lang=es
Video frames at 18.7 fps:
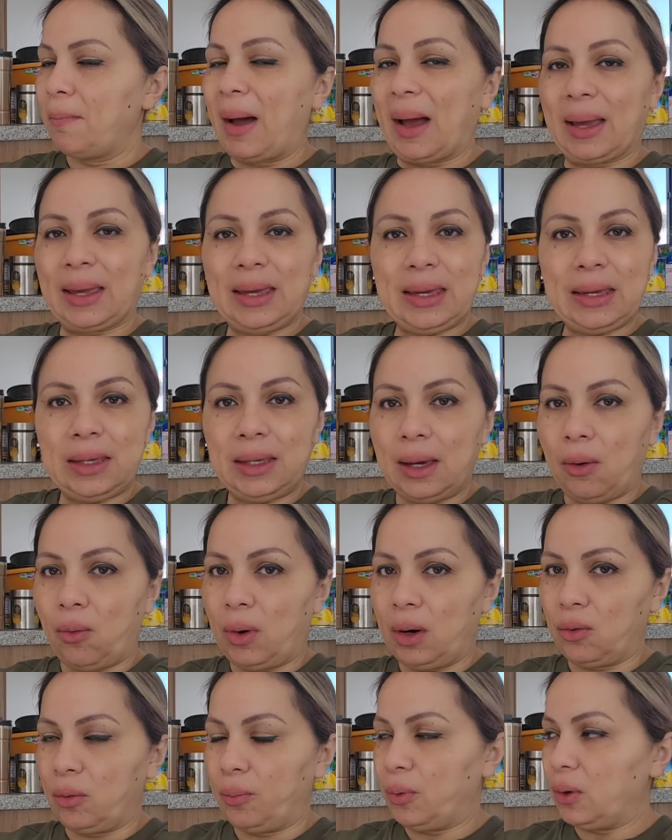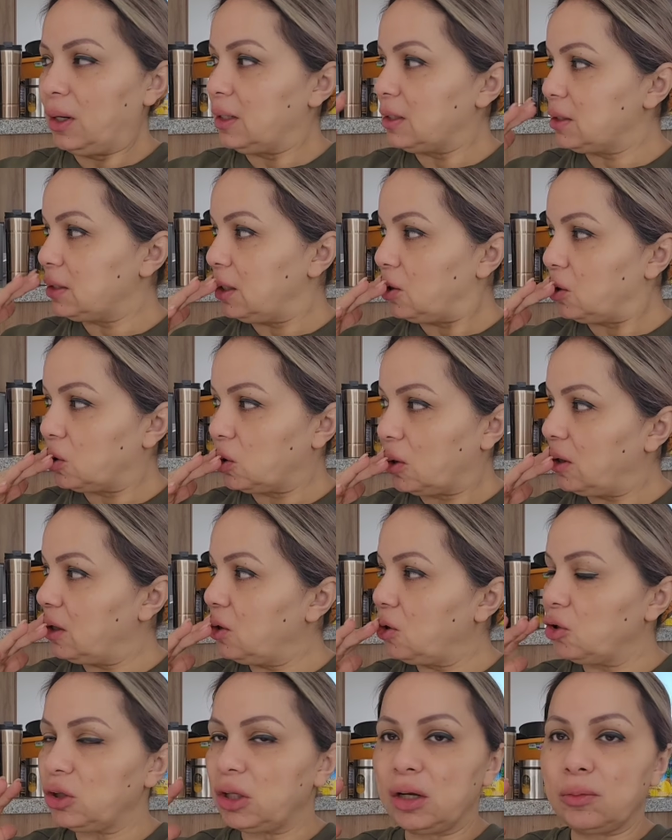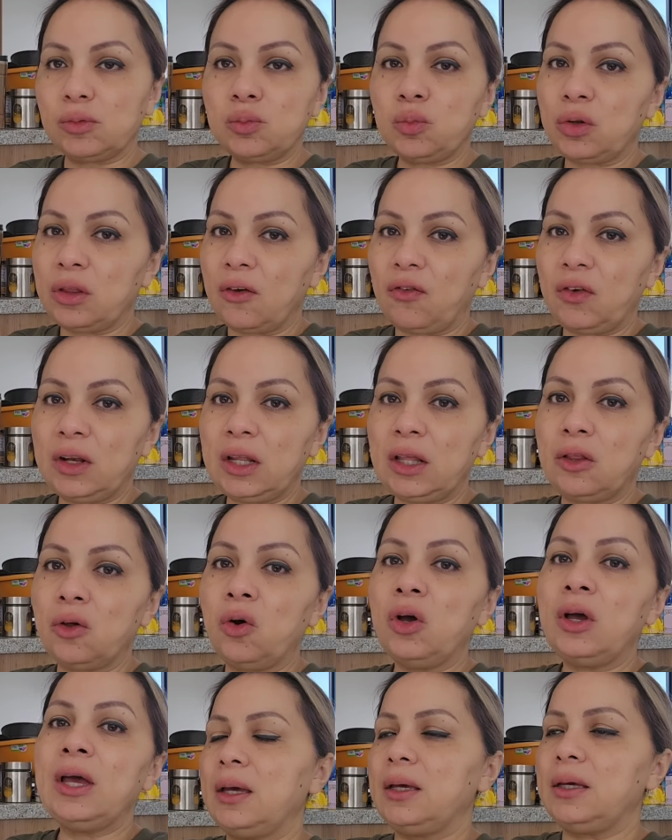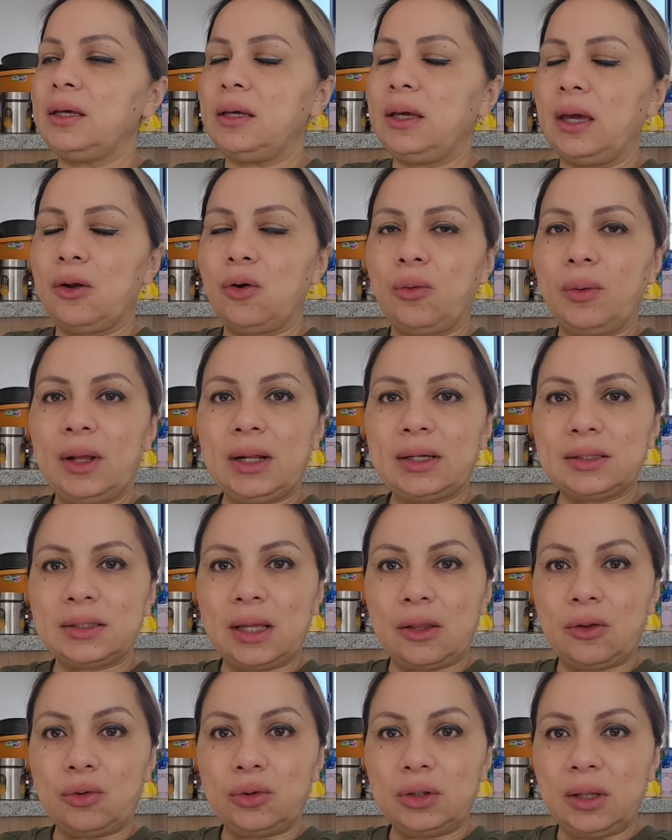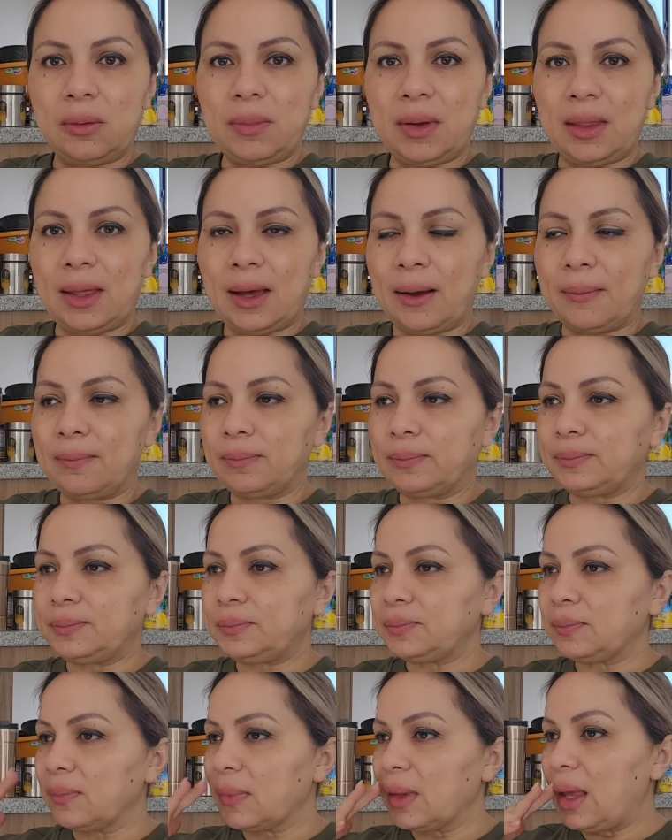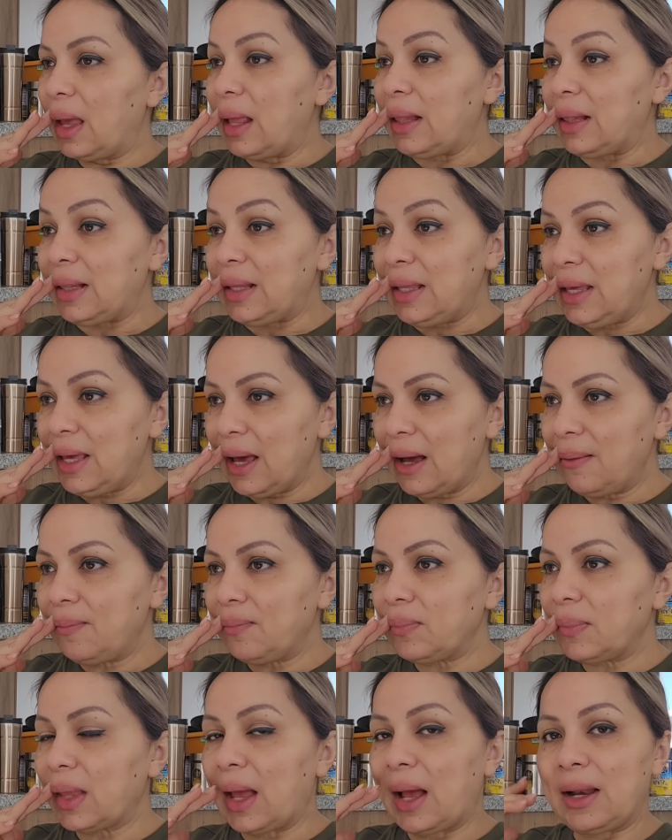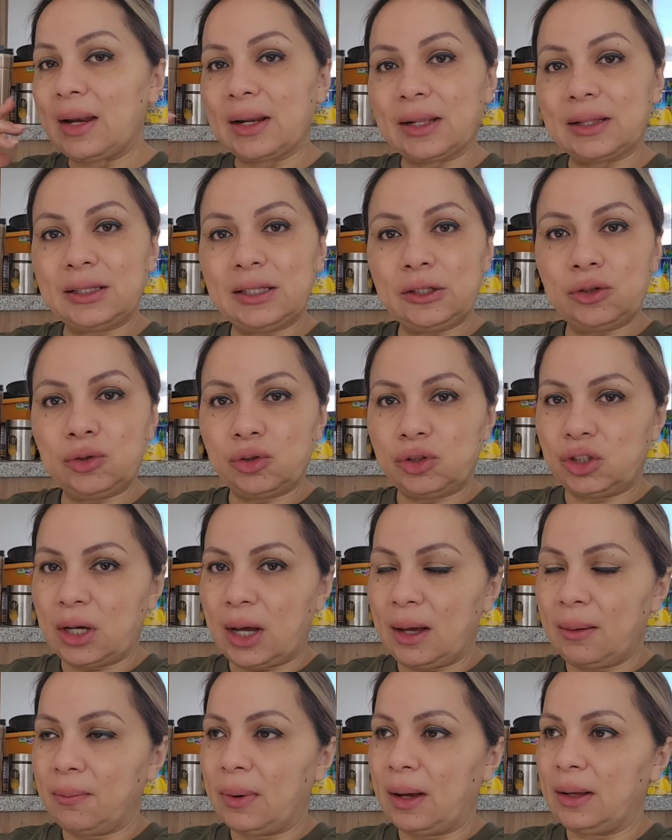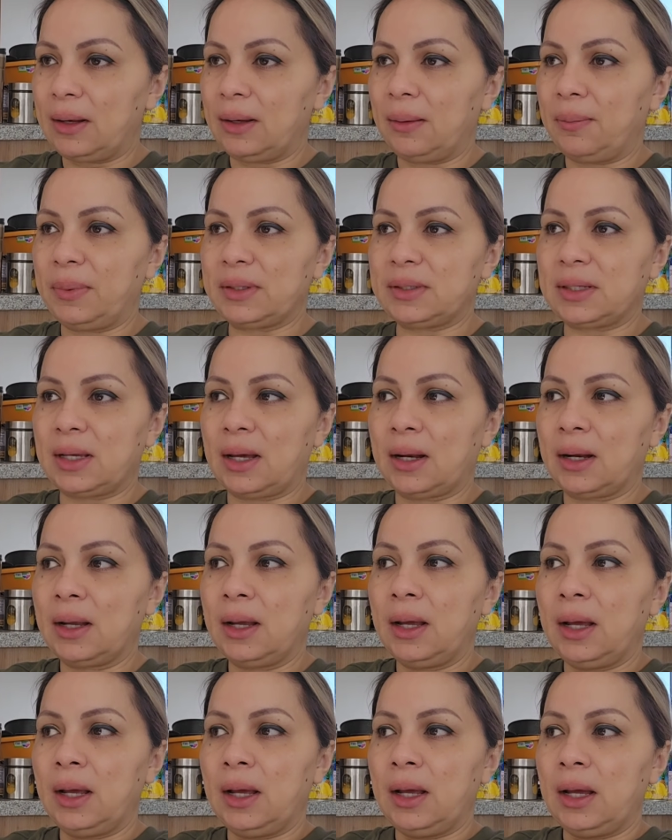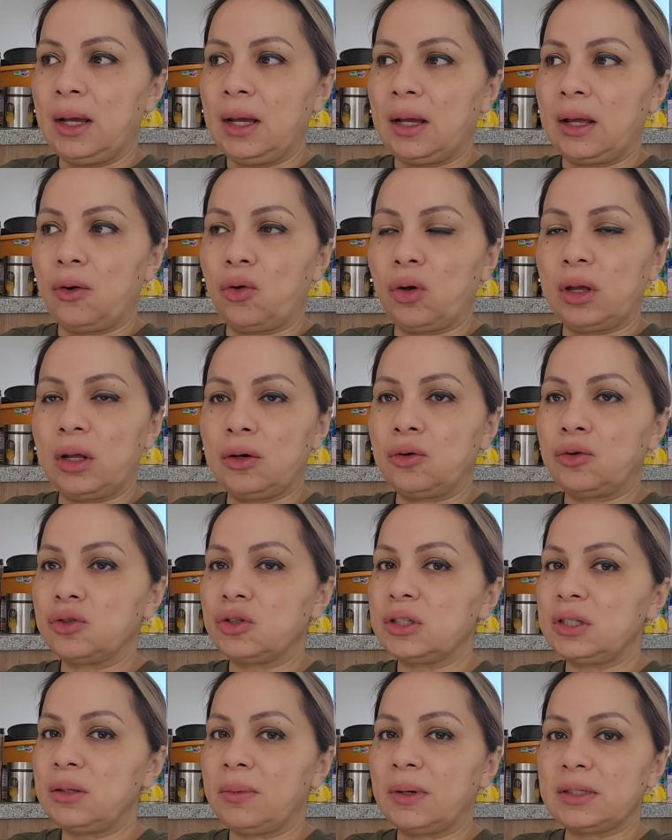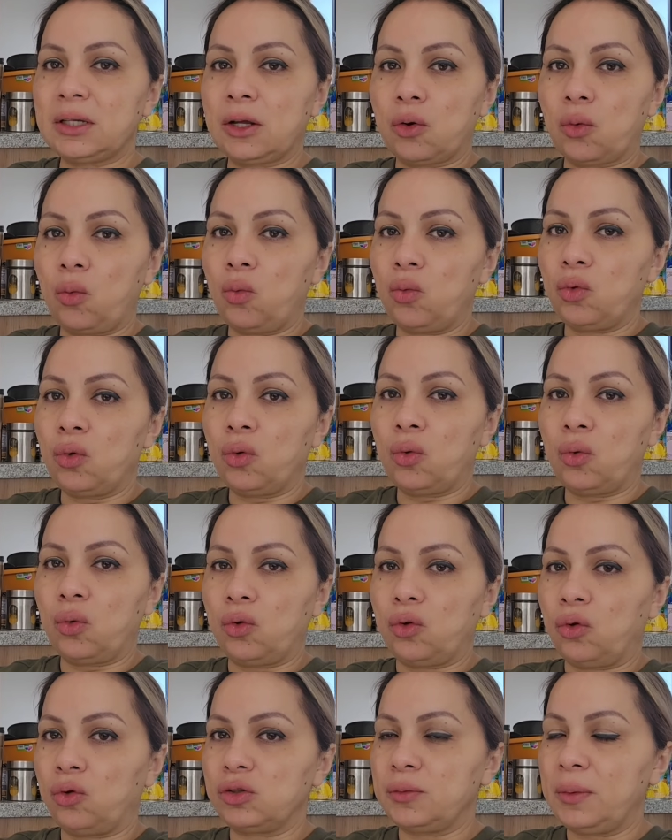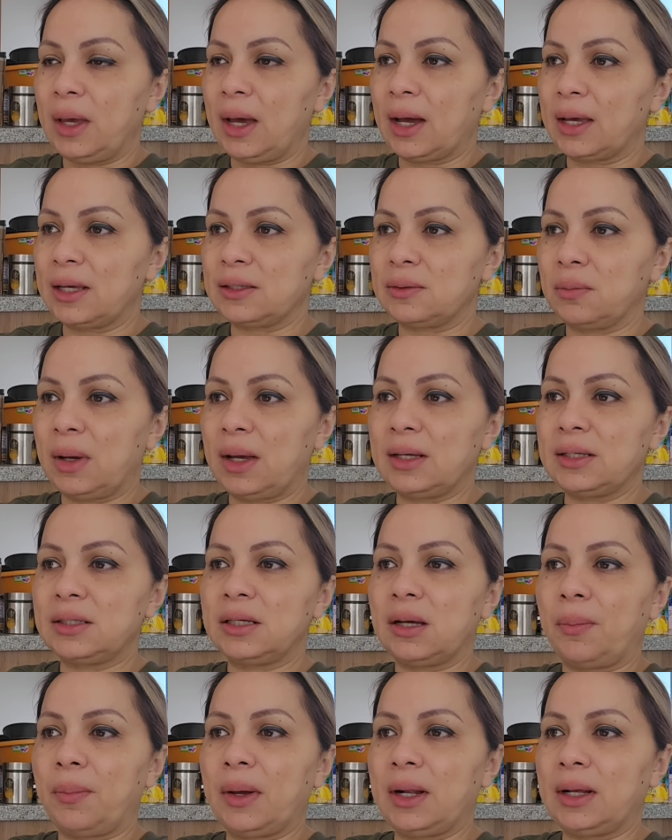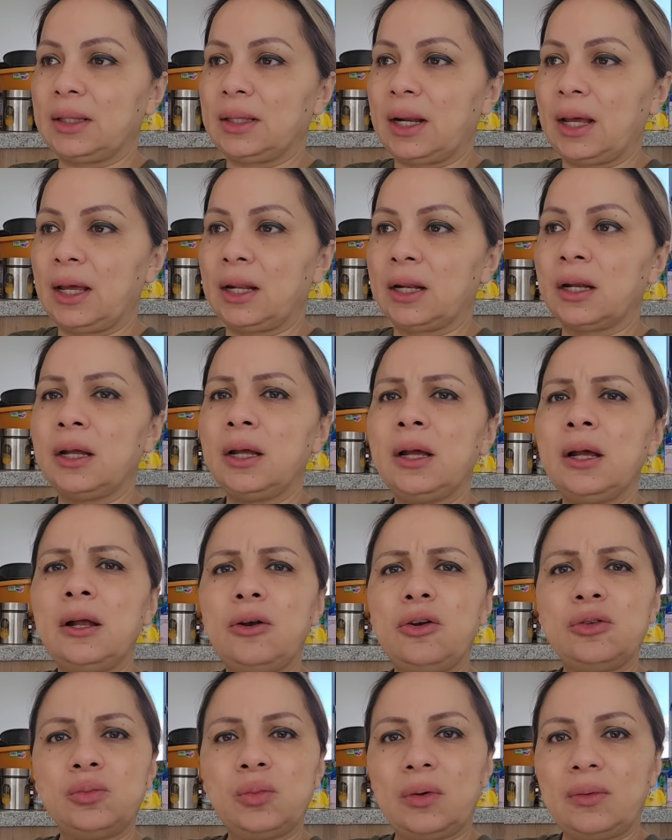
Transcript: vajilla o algo por el estilo. Todavía no lo tenemos muy definido. Quiero ver hasta dónde me da el día. Al ratito ya van a empezar, creo que no sé si va a ser uno o dos viajes más ya para traer los